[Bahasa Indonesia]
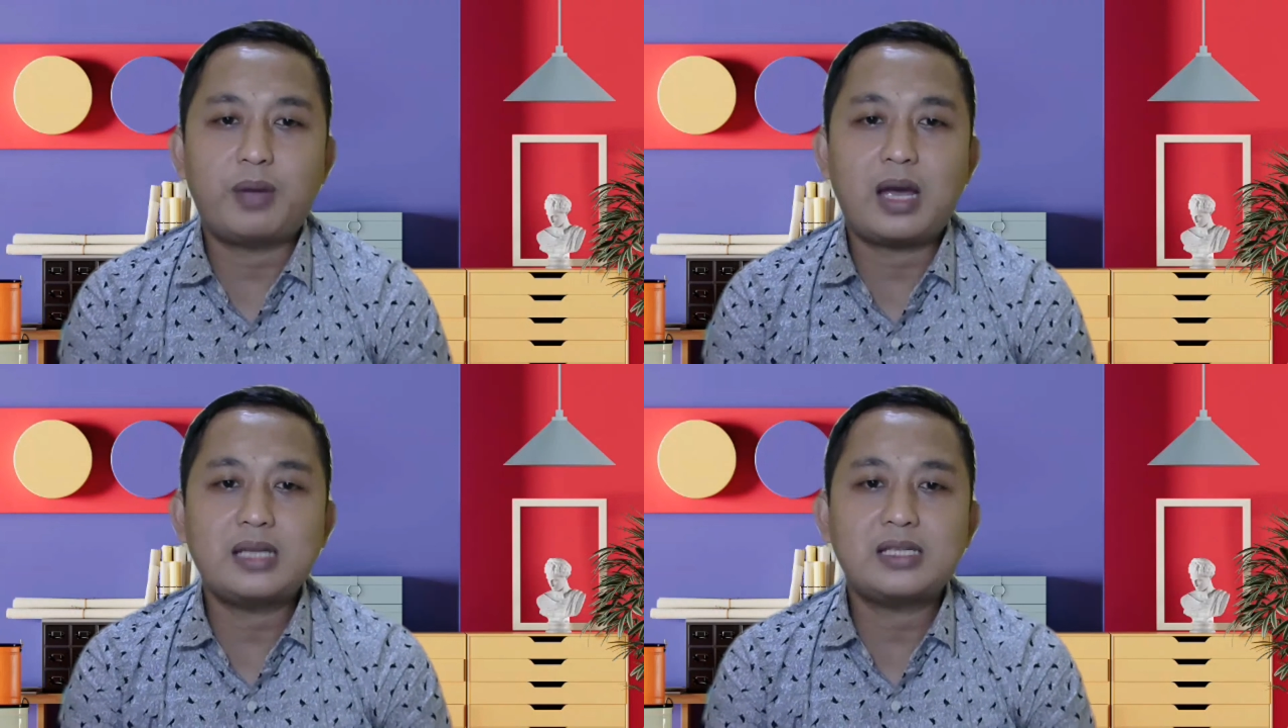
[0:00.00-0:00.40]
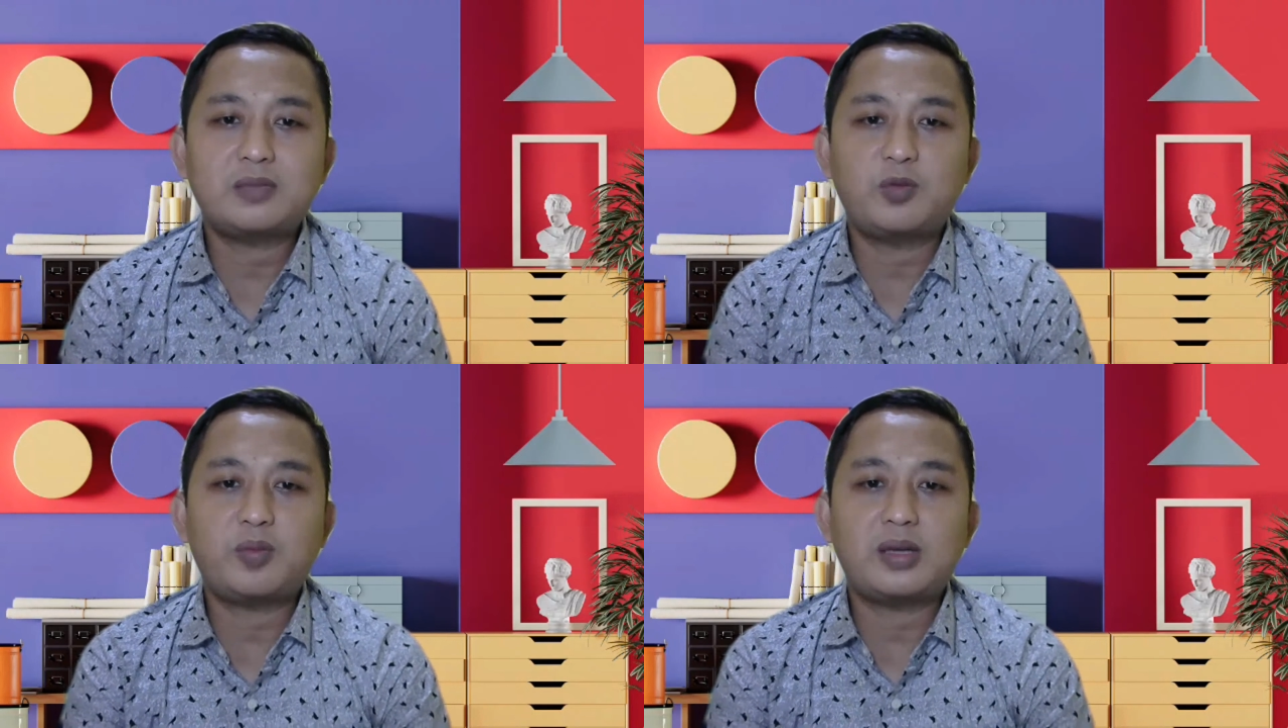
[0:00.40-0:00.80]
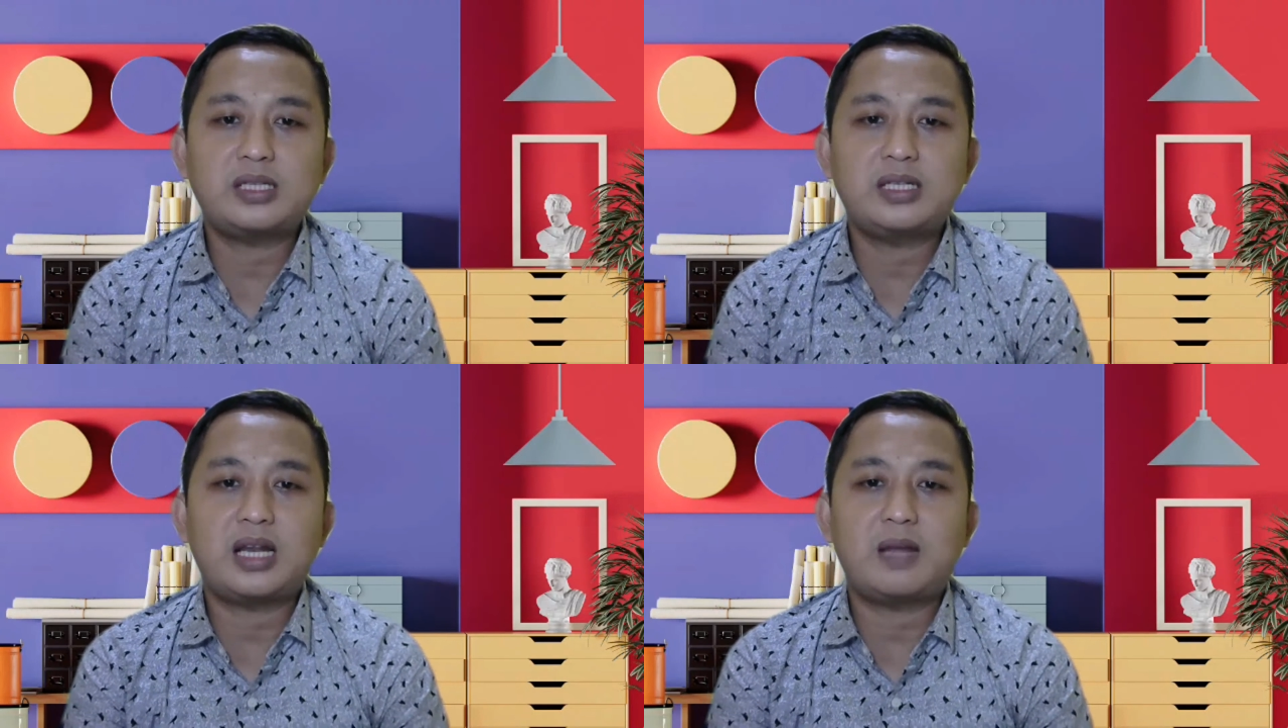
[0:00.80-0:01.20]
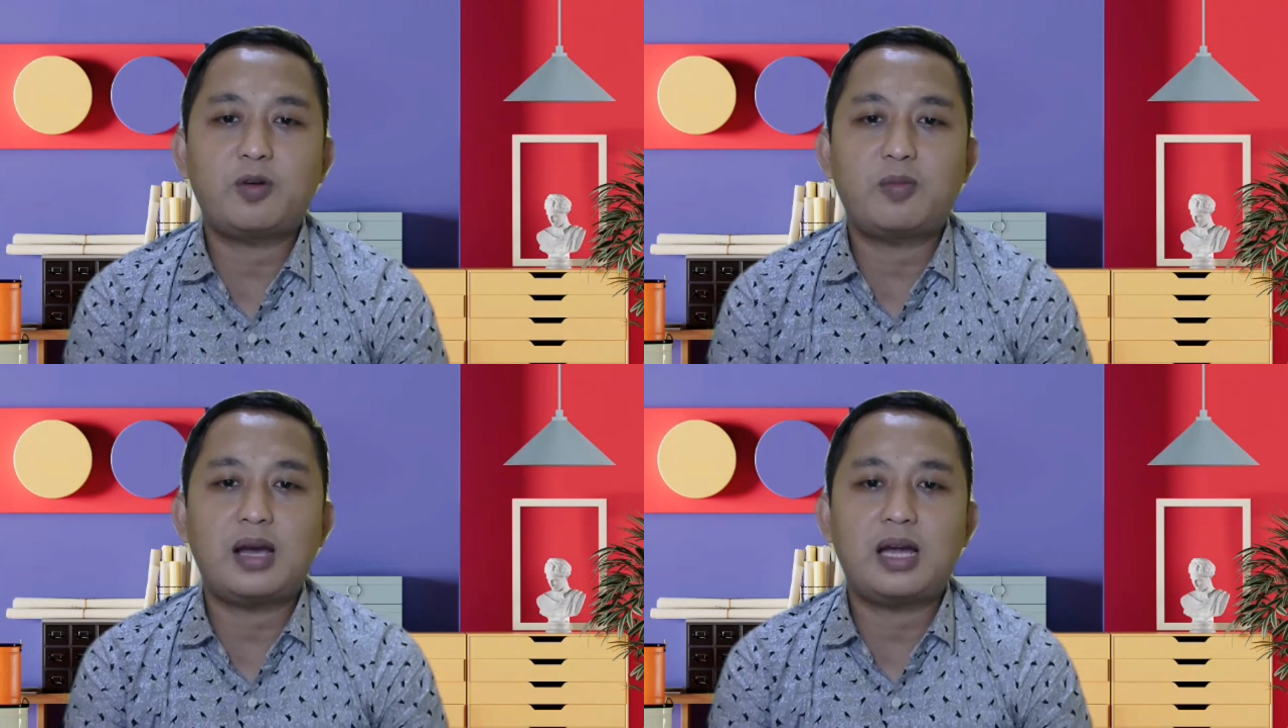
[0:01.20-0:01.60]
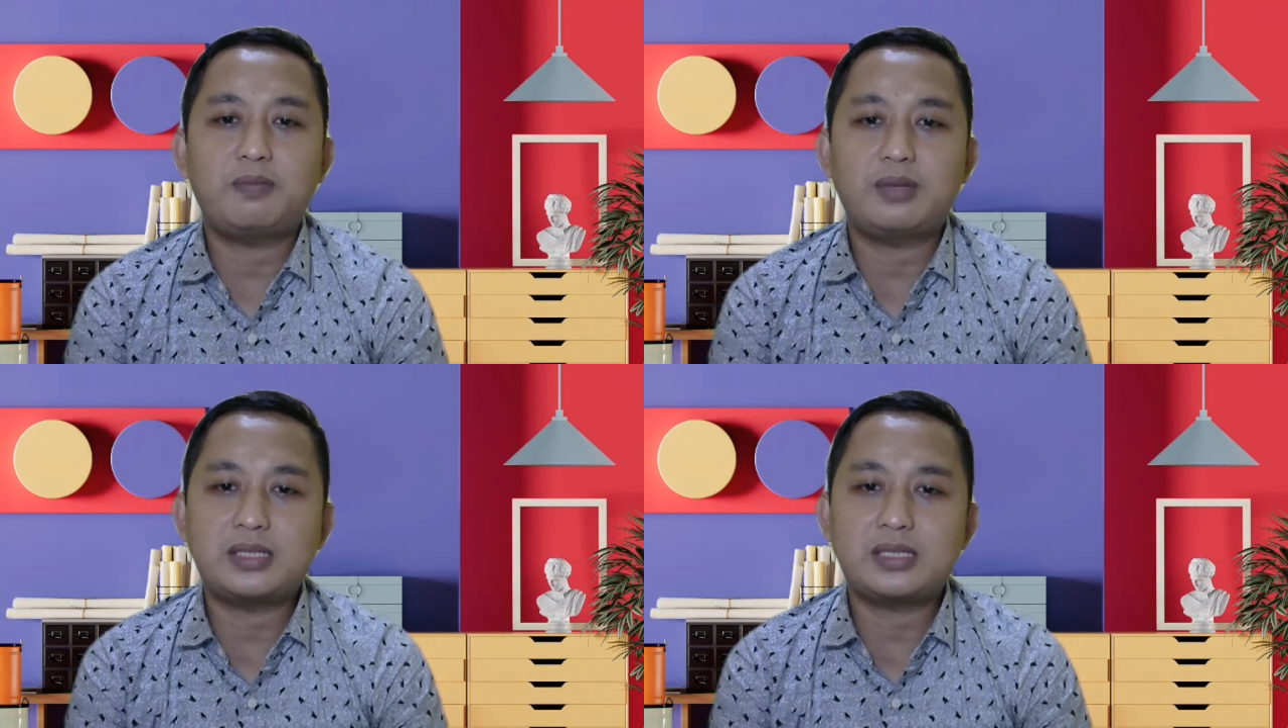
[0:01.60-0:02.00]
peran sistem informasi dalam
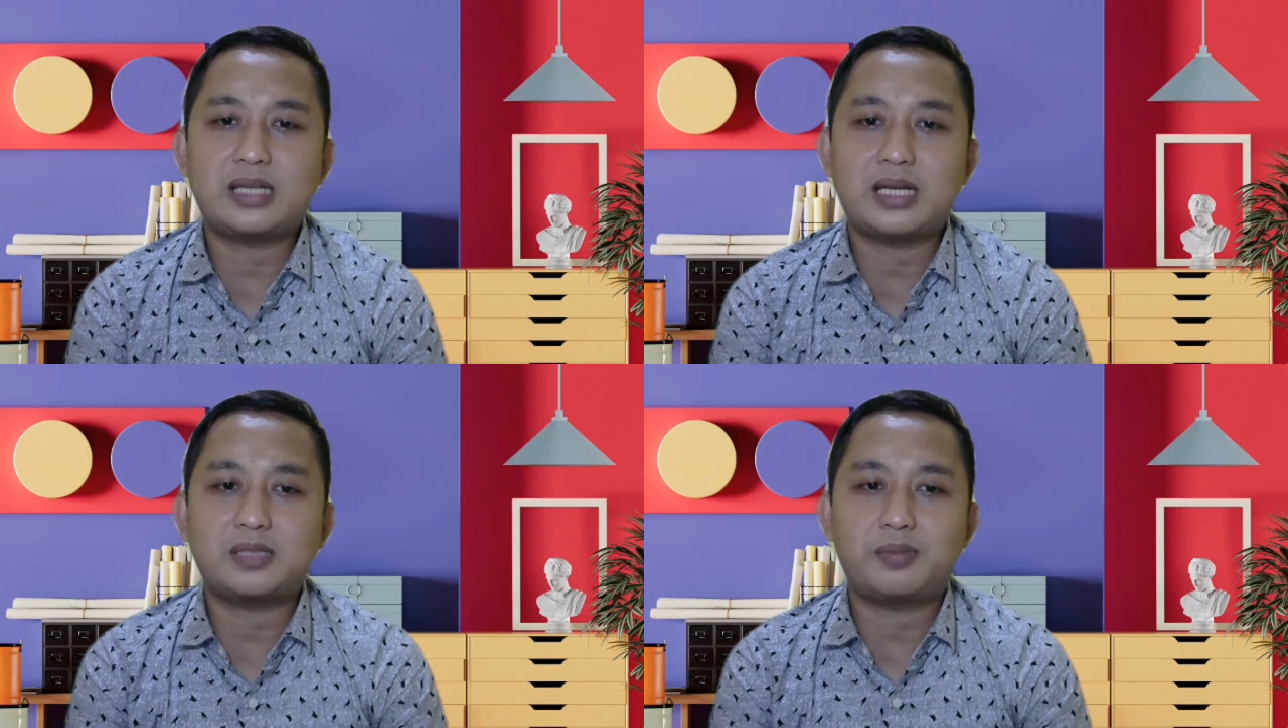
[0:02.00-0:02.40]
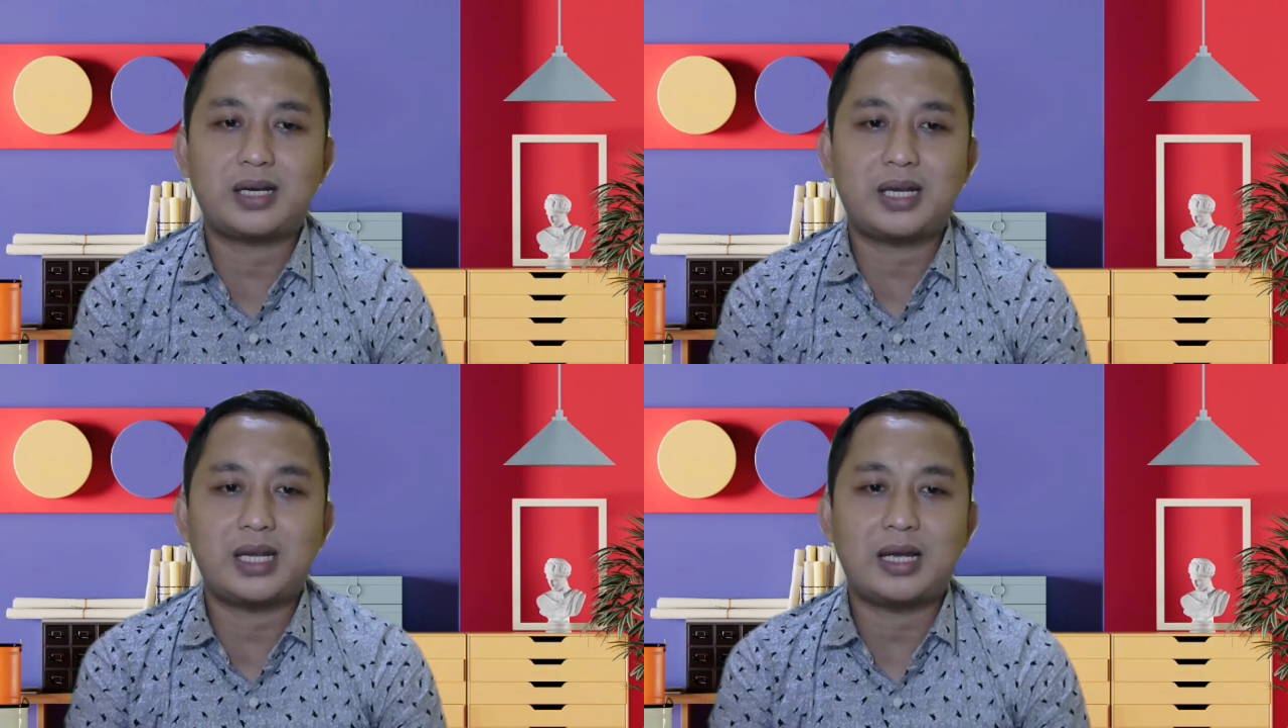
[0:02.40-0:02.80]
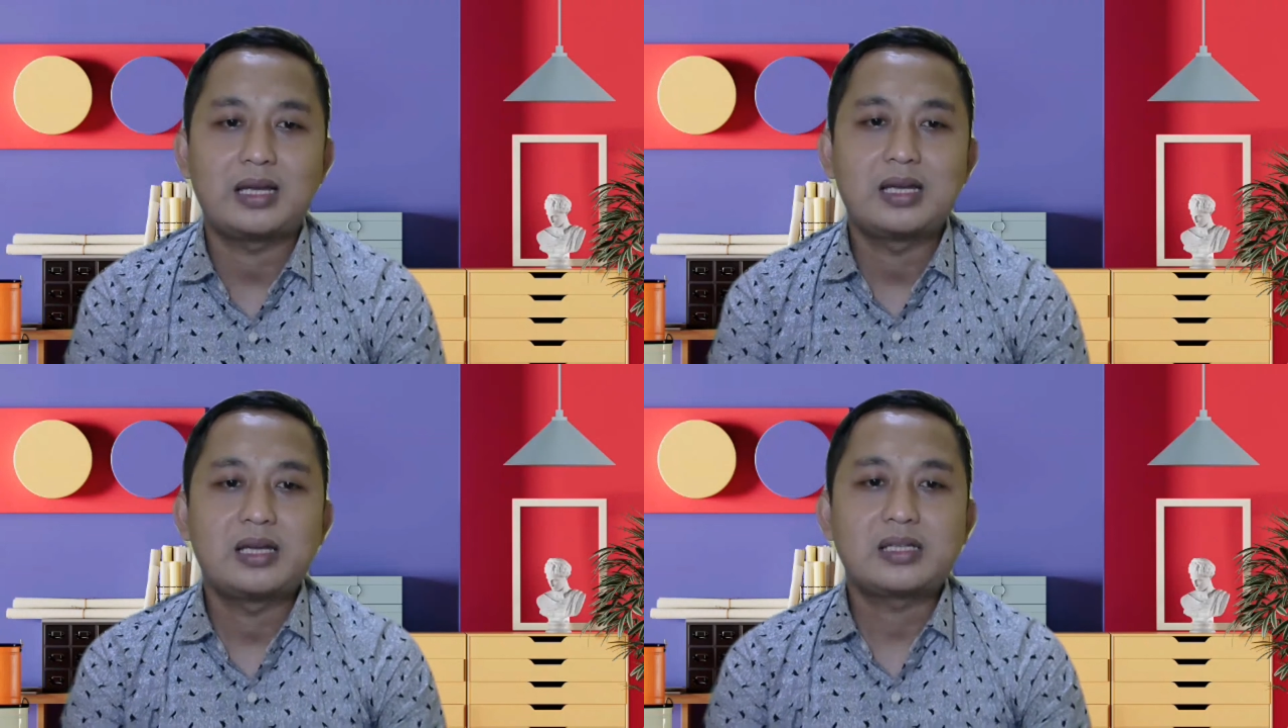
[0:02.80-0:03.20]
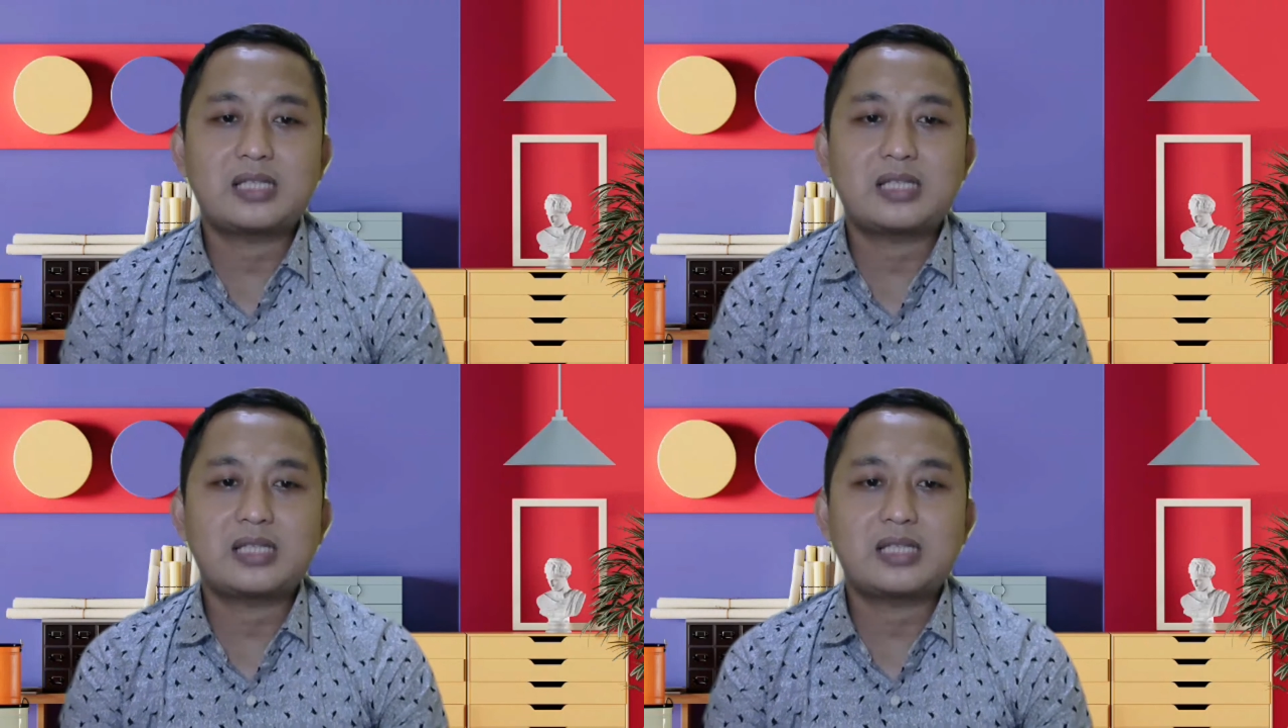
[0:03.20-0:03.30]
perubahan bisnis, dan sebagainya.